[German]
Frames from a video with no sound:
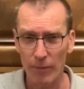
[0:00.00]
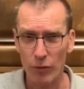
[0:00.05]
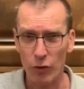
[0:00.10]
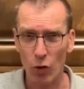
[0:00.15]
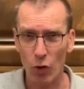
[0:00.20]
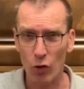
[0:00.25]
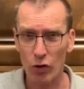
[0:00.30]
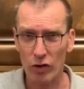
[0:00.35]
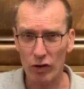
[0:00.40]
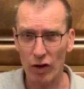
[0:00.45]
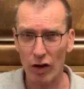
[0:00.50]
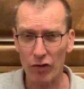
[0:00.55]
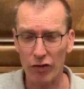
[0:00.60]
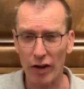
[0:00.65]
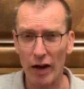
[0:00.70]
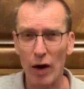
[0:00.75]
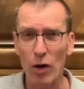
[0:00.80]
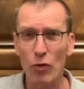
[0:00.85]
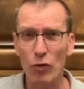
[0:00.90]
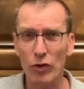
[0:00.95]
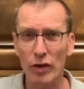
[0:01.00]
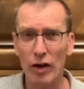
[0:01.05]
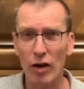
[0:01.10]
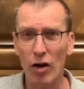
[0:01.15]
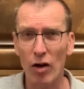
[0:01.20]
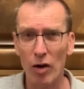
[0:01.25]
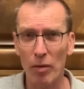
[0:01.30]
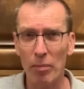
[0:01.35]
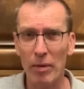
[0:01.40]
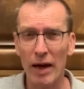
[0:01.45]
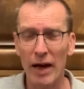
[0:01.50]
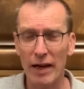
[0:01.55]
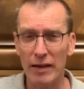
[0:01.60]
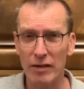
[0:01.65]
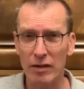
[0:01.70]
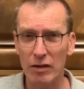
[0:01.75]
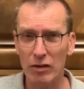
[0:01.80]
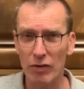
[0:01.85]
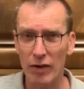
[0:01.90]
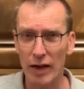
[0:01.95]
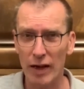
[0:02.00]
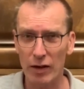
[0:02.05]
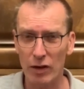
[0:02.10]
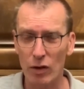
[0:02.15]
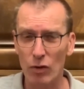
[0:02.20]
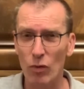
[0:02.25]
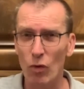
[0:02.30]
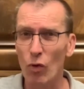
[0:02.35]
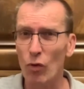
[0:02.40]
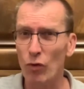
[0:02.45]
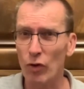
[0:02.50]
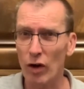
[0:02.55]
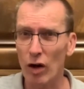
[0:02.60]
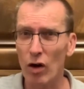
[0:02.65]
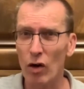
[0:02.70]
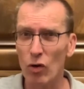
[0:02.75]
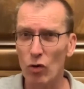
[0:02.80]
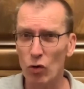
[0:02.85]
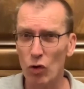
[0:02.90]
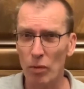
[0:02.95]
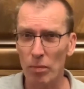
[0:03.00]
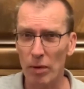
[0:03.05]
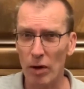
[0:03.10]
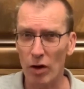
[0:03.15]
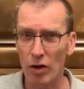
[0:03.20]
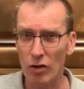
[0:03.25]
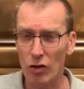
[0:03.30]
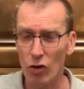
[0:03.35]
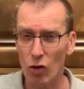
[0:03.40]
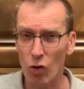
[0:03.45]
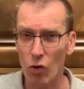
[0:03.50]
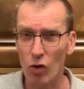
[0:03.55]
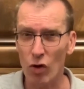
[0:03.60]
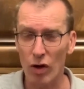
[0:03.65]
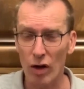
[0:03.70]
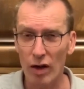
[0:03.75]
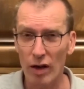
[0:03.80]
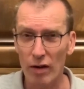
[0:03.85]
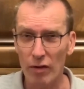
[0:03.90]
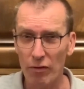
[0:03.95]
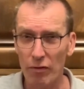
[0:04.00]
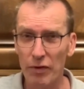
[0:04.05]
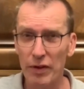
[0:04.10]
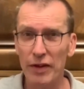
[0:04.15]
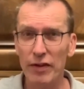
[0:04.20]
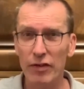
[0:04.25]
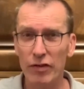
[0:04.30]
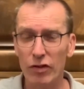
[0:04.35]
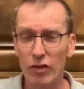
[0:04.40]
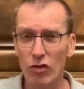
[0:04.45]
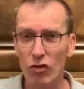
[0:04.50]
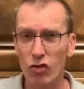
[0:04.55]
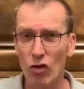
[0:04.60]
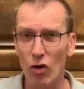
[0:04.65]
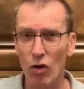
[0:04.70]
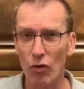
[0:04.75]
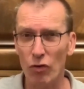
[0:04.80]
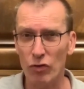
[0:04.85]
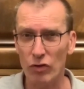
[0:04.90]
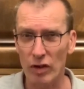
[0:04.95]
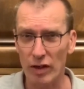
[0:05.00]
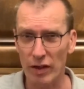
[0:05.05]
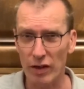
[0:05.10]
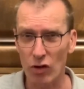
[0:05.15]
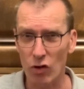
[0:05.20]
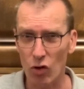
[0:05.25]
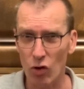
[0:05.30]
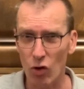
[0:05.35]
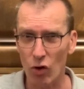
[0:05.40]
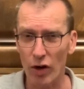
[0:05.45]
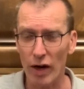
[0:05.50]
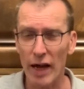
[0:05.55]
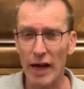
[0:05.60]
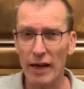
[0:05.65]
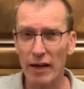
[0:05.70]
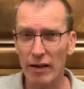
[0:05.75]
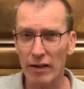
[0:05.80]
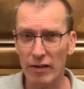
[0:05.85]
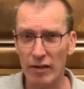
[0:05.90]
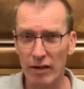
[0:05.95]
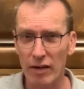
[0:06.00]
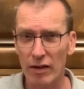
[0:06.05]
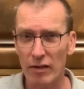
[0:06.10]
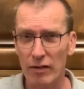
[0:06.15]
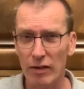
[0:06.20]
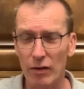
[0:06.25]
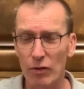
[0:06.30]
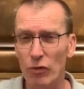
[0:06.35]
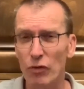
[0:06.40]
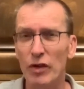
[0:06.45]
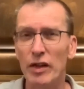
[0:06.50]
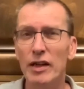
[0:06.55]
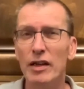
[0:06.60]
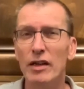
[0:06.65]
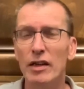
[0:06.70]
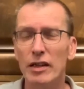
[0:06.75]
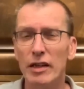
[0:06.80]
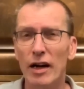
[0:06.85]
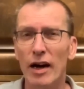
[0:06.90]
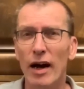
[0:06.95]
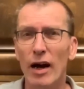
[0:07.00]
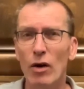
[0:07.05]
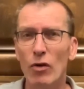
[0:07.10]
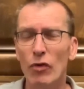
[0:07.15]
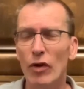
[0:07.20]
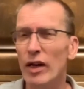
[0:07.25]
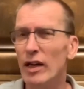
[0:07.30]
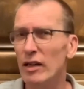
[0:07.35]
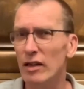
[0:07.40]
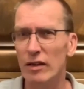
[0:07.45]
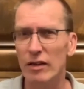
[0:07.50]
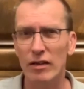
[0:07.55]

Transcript: dort das aufgearbeitet werden, wo Frank Urbaniok wissenschaftlich korrekt den Finger drauf hält.